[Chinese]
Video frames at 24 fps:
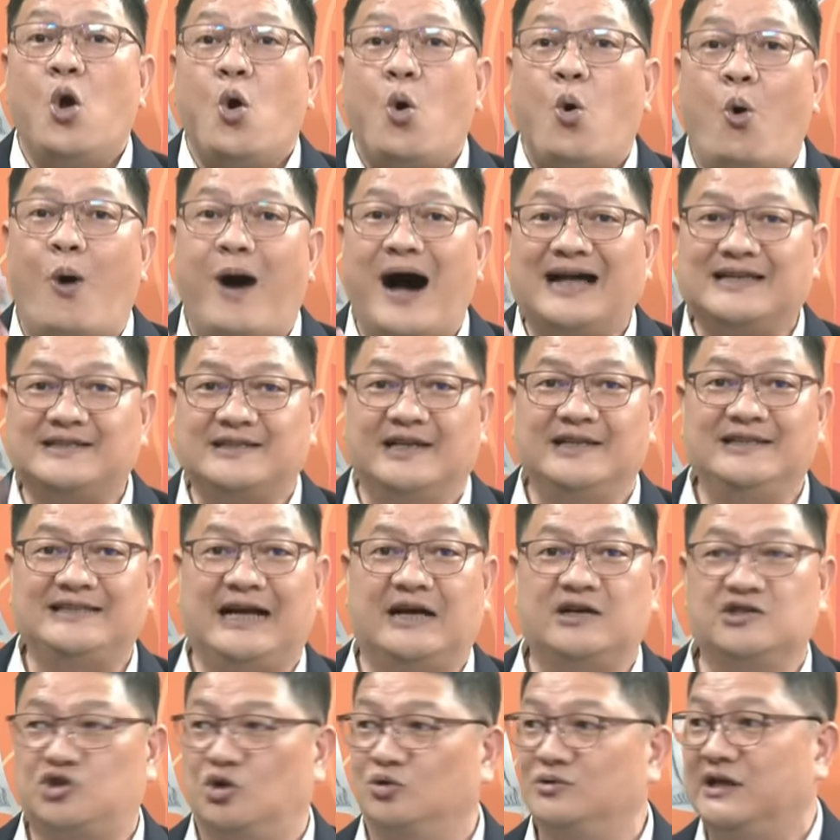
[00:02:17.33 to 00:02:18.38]
华人
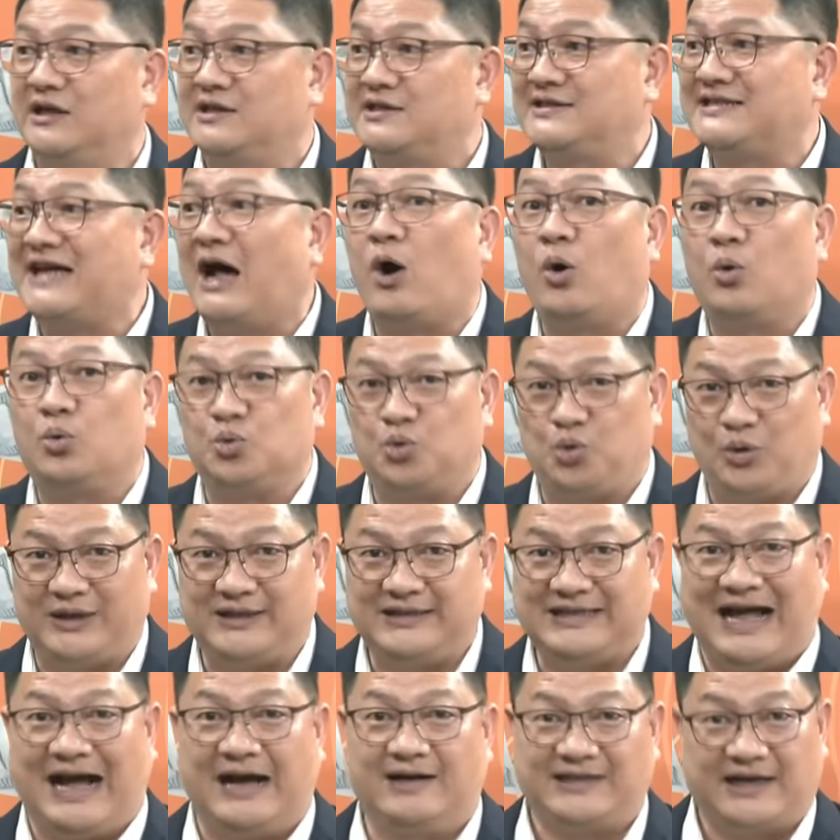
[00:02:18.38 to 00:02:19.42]
当中的赵
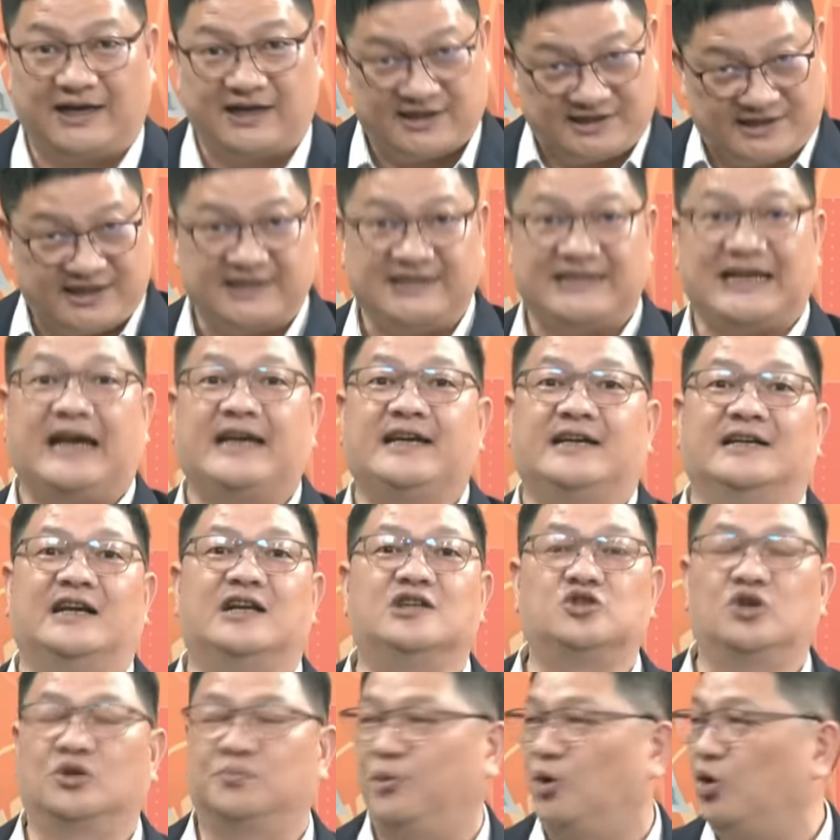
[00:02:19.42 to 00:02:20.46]
元郎，他的身家一个
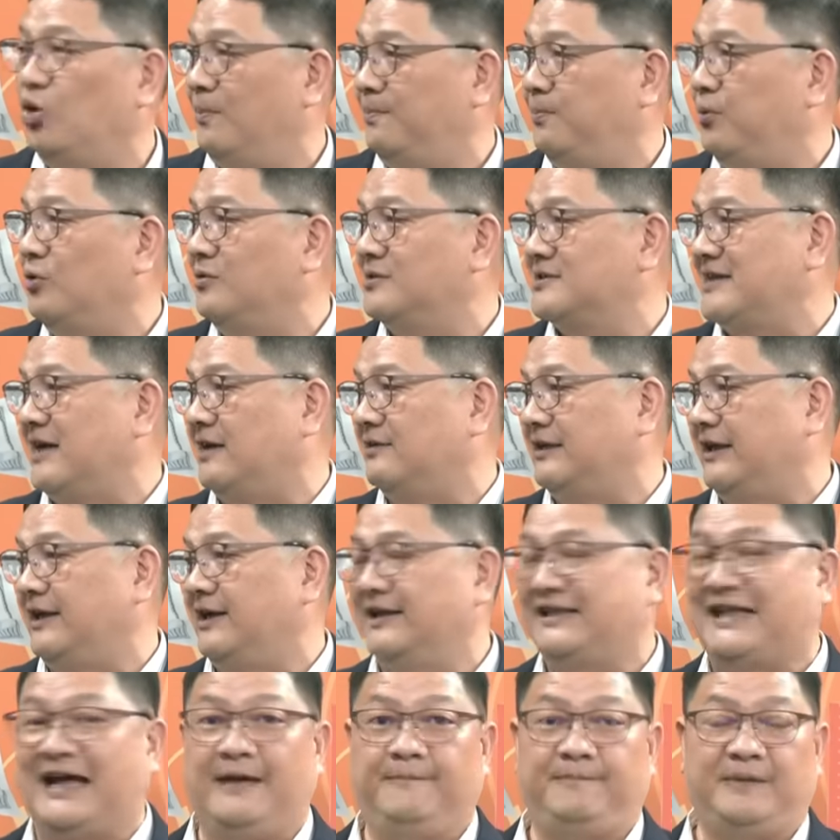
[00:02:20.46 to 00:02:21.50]
人就破破兆的一
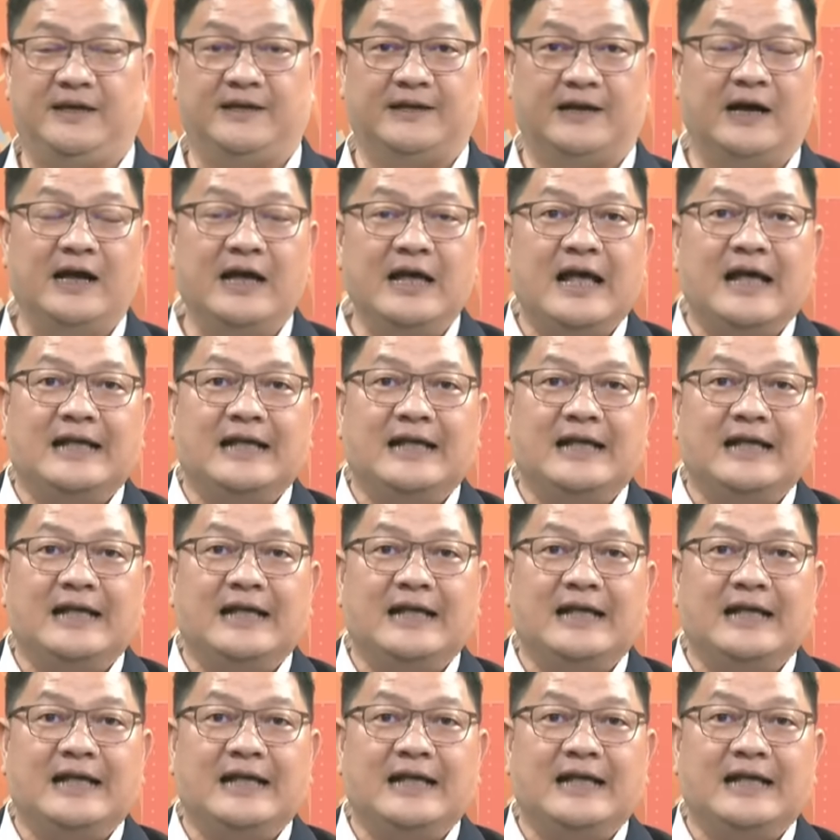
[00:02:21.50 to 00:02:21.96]
个台币了。